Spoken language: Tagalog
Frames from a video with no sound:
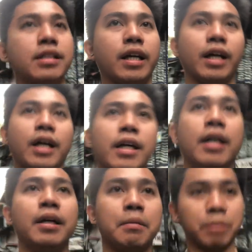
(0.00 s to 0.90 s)
Kaya,
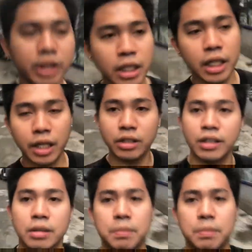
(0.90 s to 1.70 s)
pwede rin kayo dito